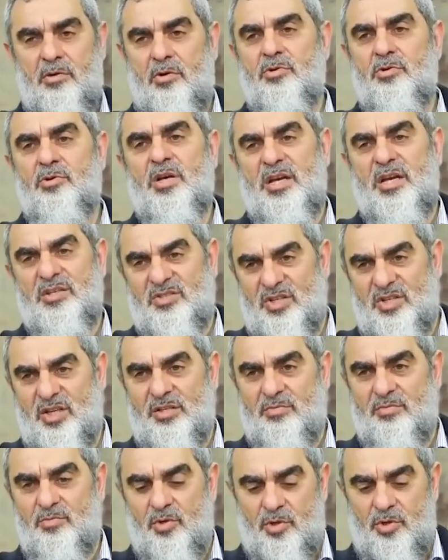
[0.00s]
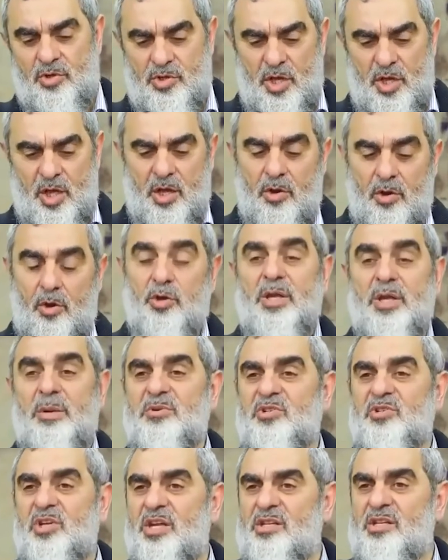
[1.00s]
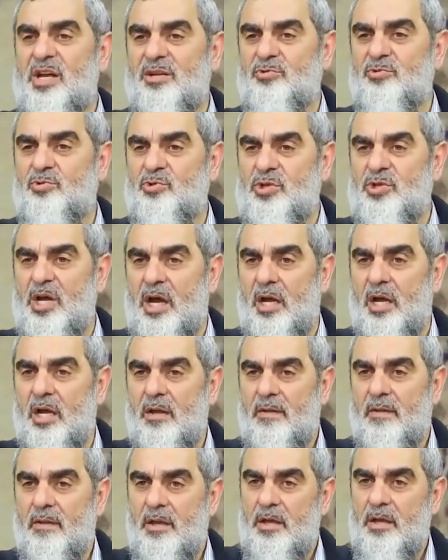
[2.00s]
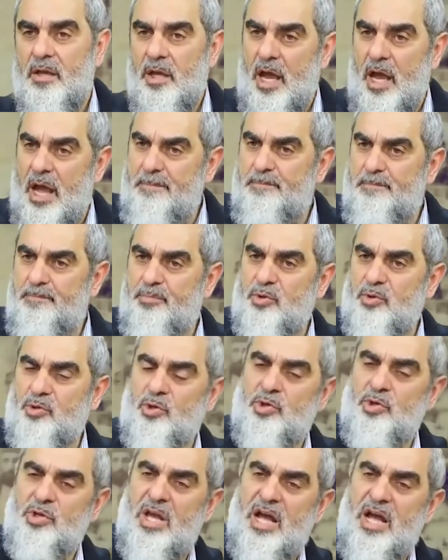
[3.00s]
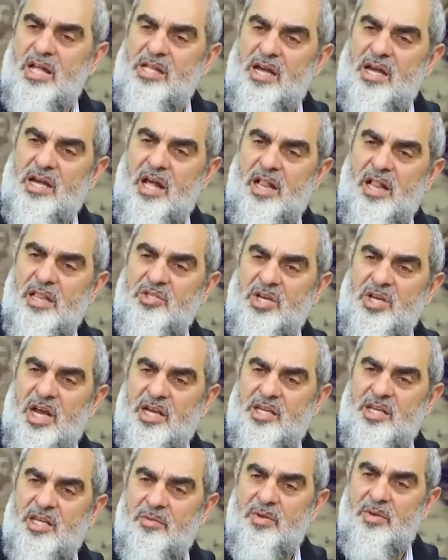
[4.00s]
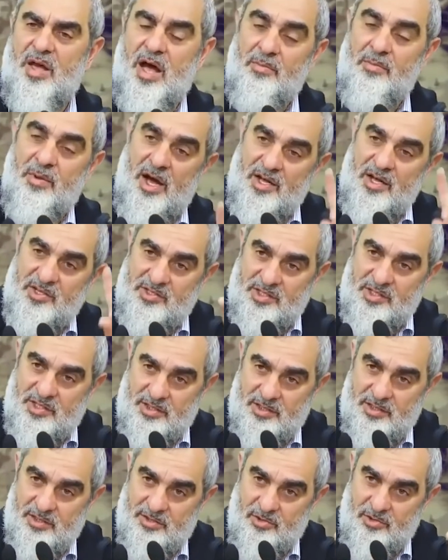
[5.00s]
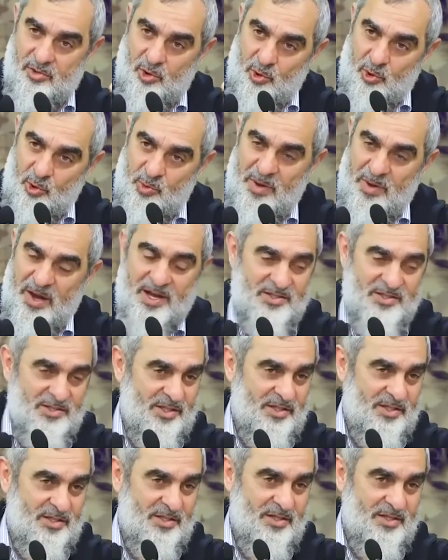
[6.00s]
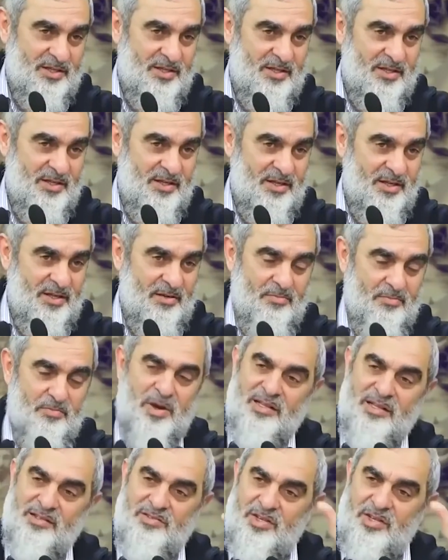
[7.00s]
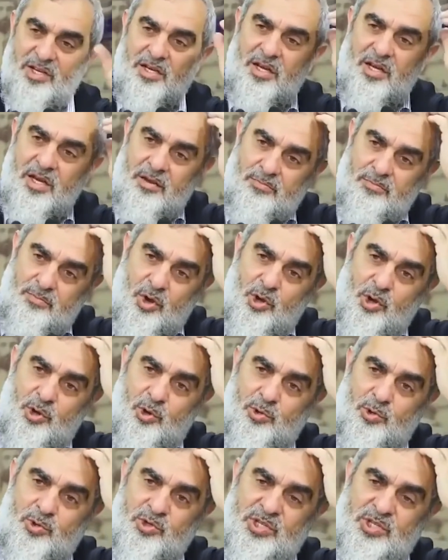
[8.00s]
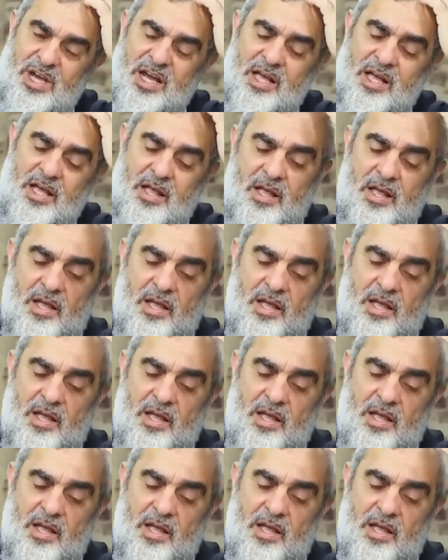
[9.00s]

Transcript: Onu kastetmiyoruz. O da bir şeytan tuzağı. Hep bu dünyada kalacak gibi ama hazır. Ölüme hazır. Mantık böyle olacak.